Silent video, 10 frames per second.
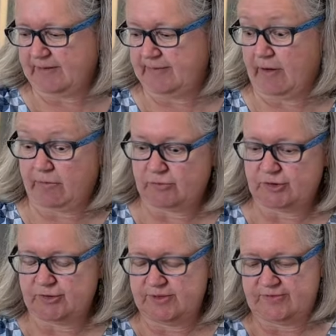Donc
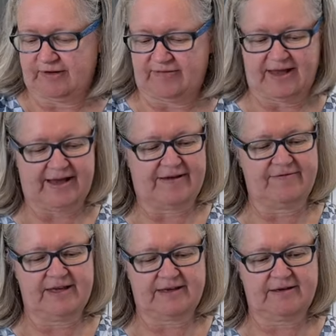aujourd'hui, je vais le faire
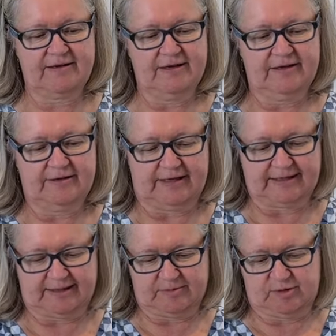avec de la
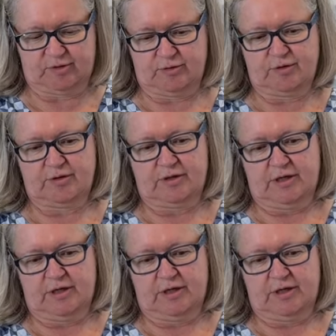crème sûre